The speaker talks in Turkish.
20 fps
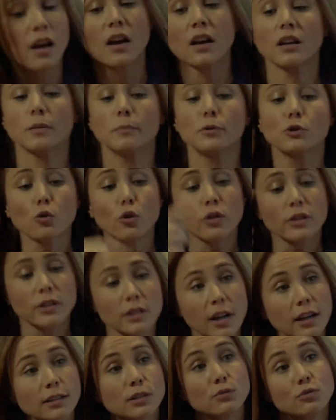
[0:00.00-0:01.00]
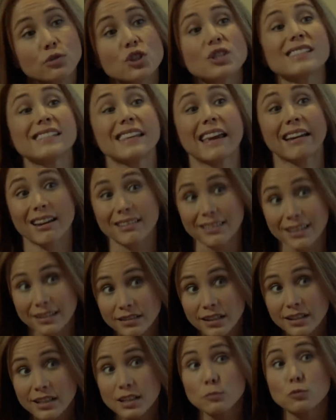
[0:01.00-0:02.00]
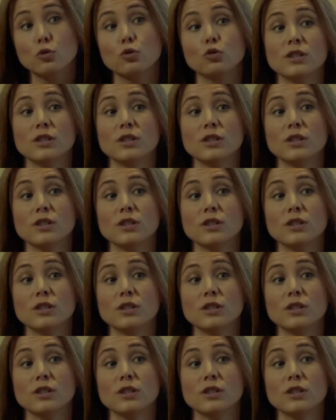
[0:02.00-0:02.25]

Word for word: E, bir sonraki randevu için sekreterini arayıp gün